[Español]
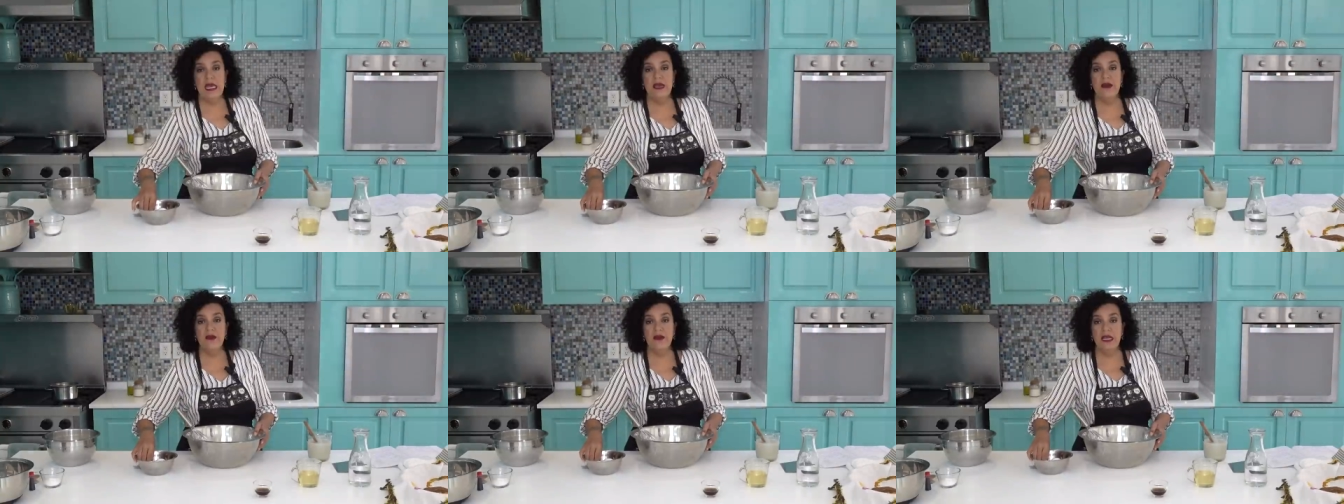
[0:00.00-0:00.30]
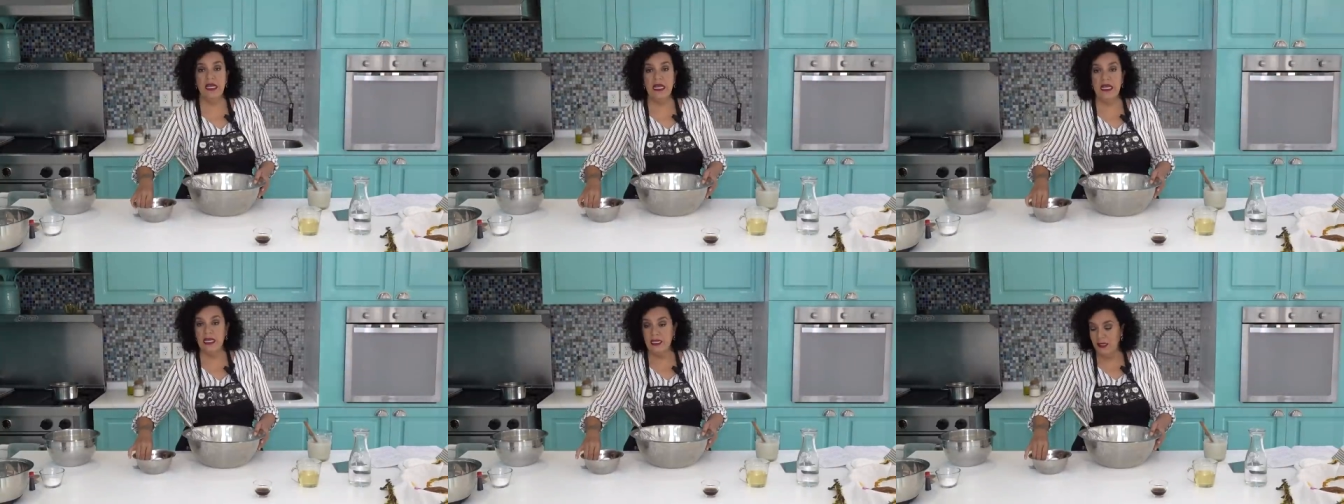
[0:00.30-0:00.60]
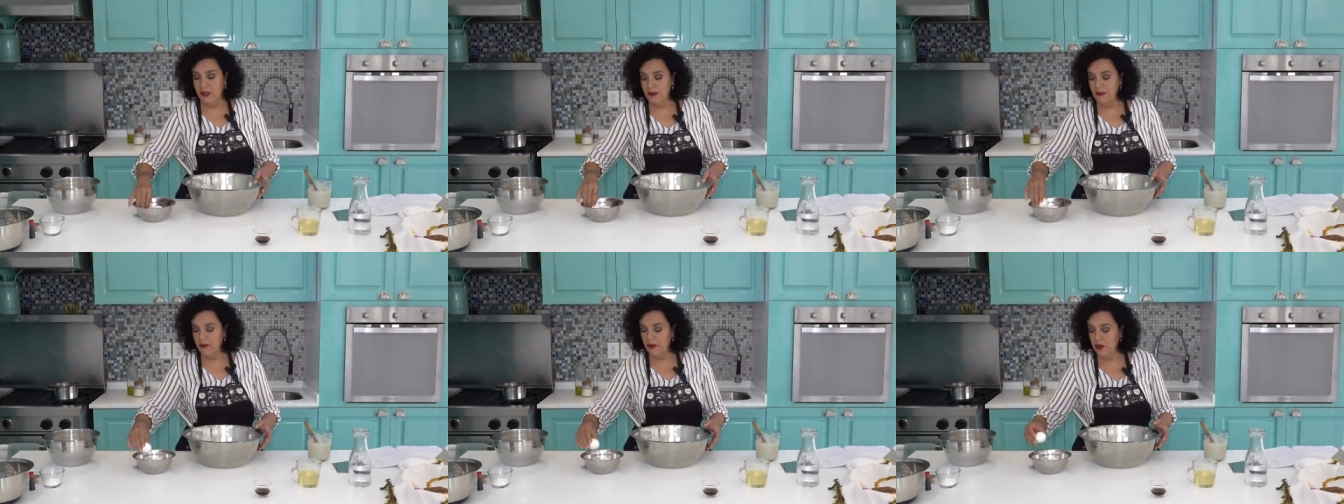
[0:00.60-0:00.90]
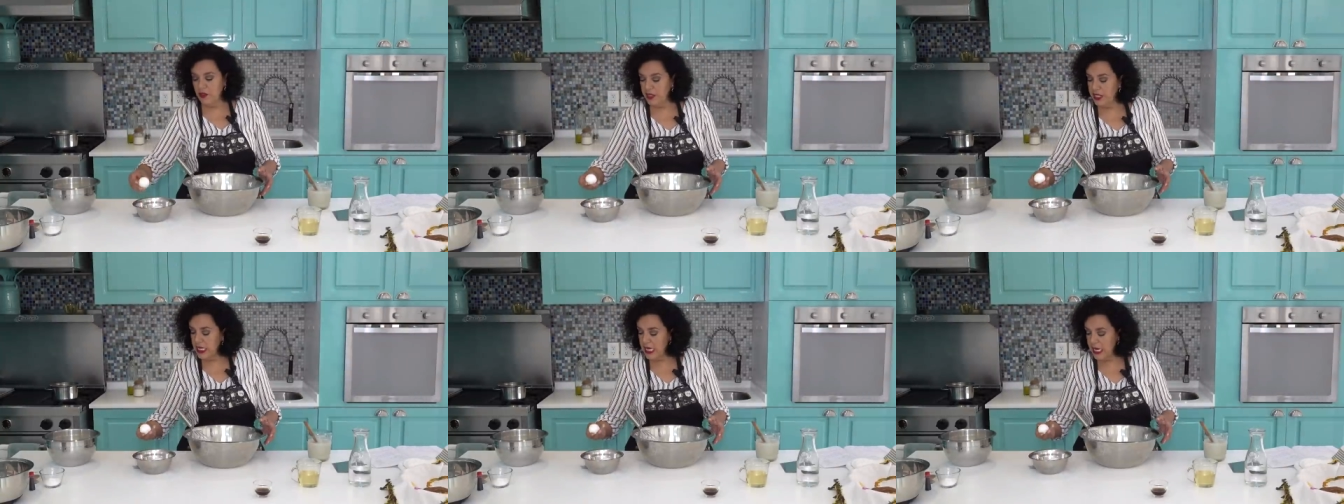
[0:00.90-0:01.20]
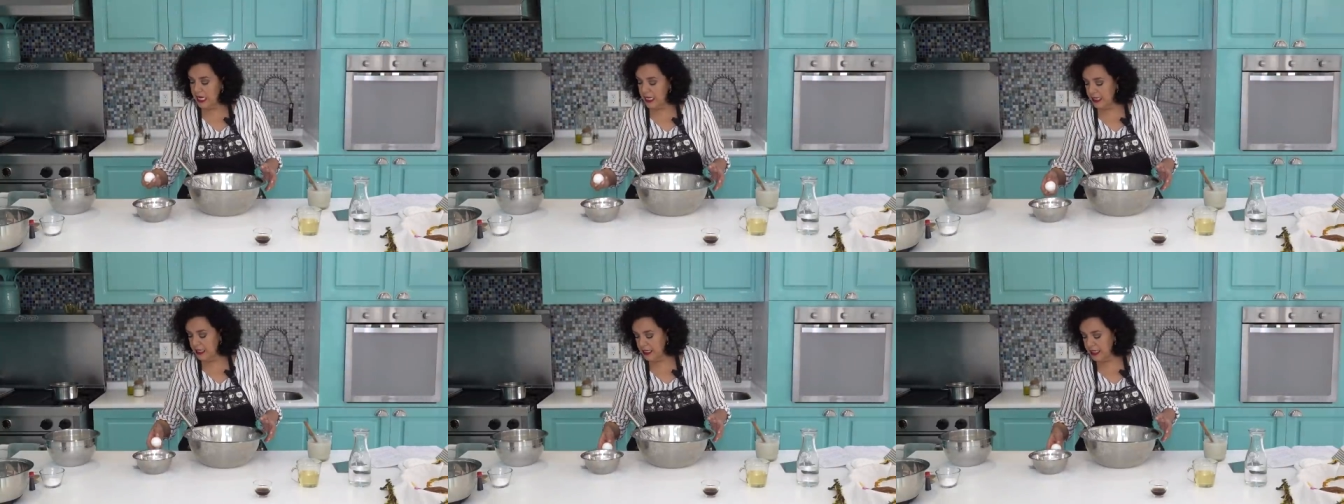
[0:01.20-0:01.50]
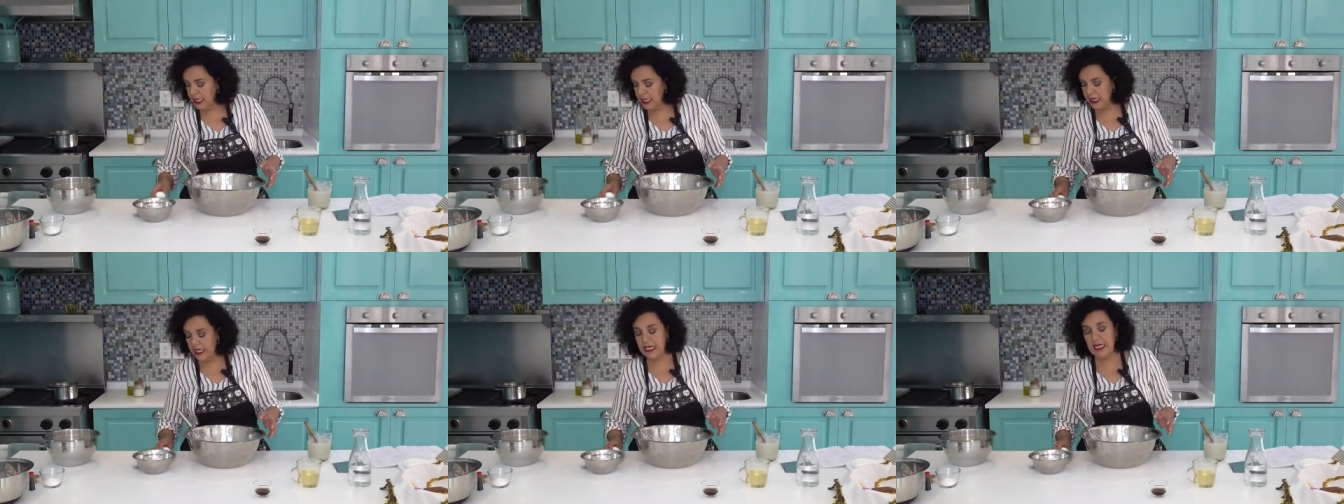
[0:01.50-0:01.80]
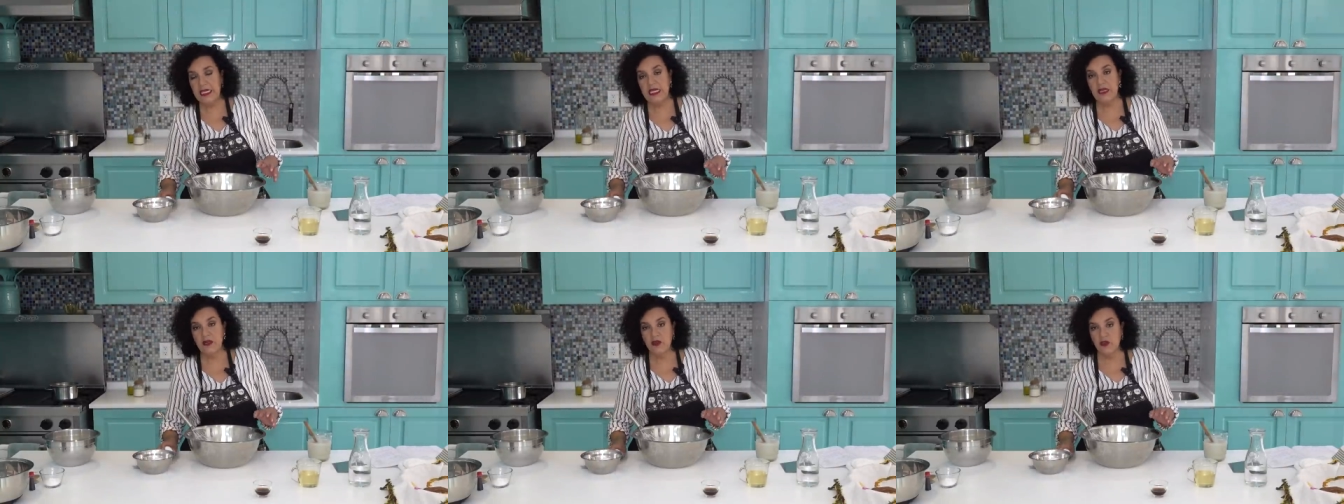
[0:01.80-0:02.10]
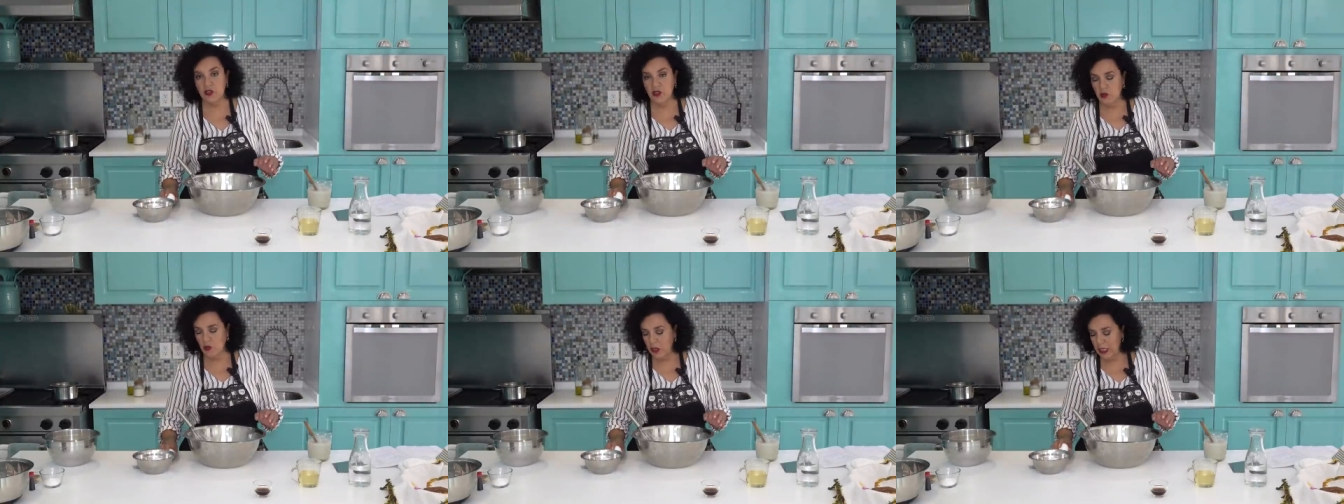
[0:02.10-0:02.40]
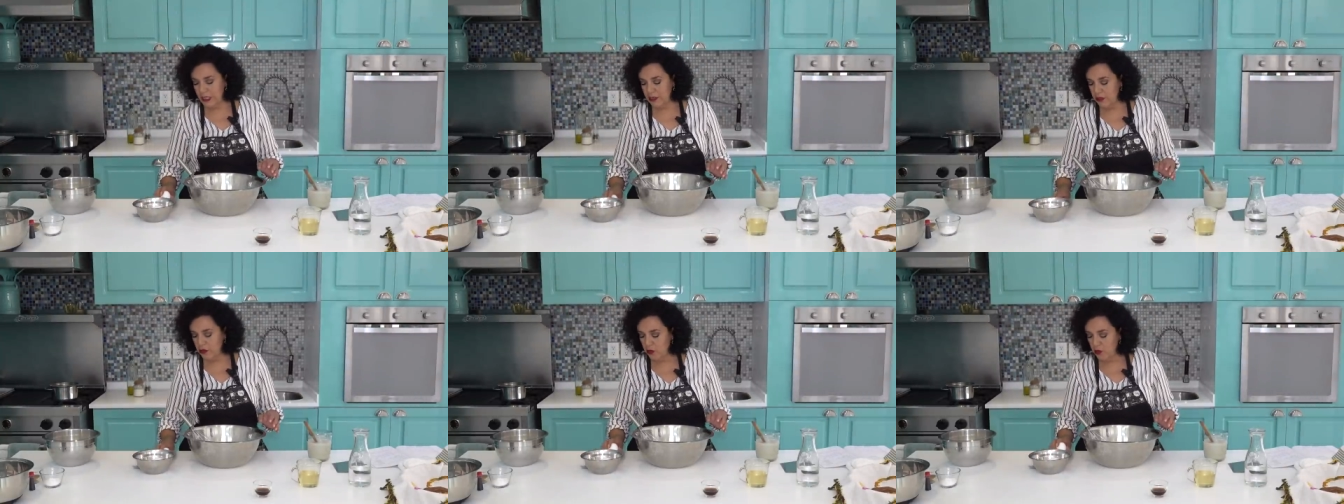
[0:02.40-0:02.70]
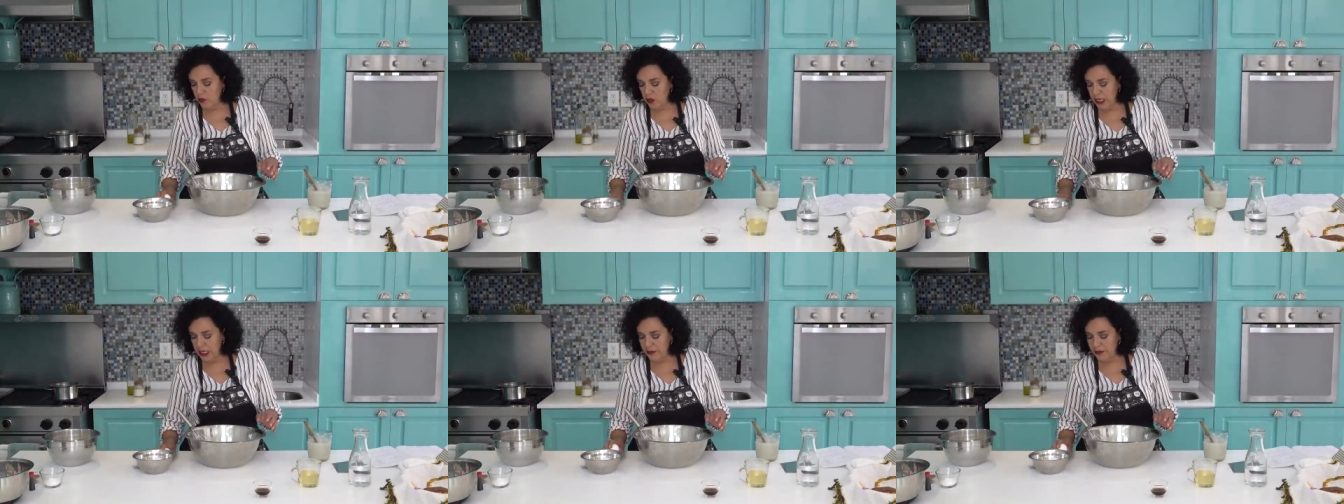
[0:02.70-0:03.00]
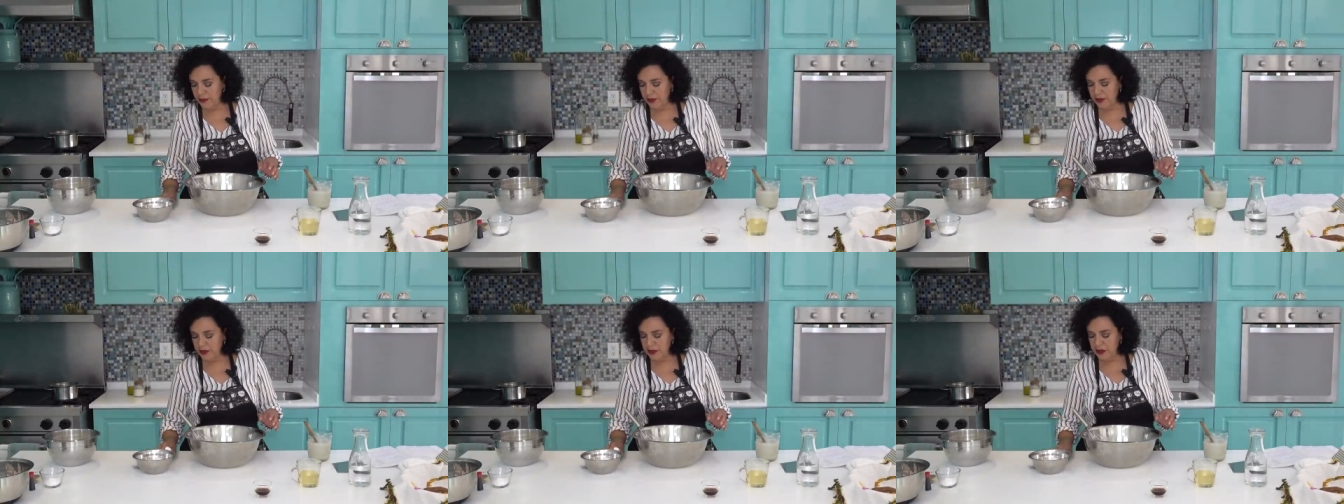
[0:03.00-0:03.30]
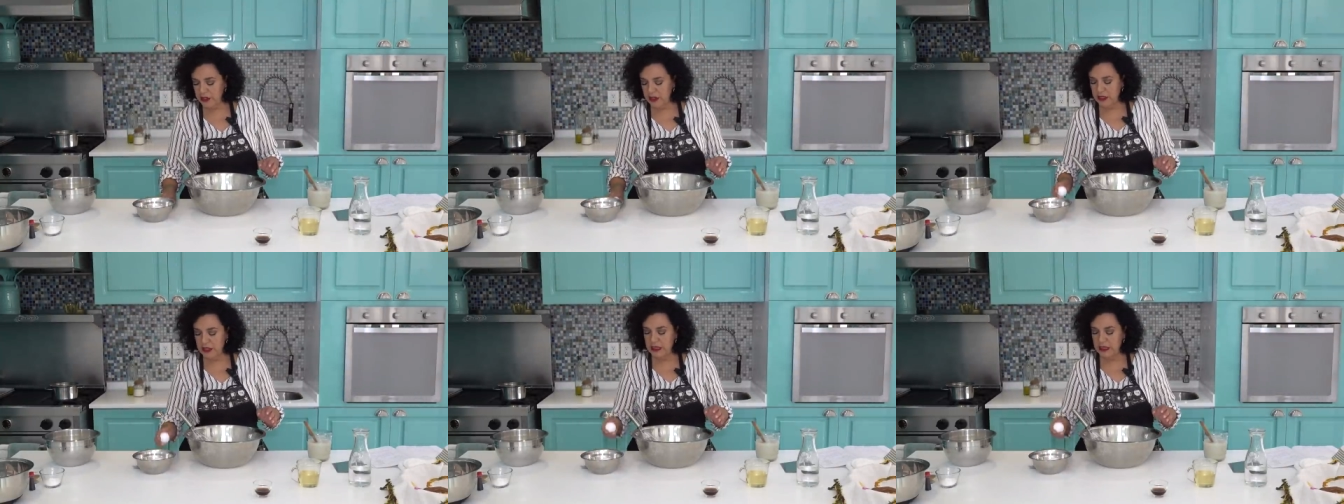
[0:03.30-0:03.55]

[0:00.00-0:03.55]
ahora voy a añadir los cuatro huevos.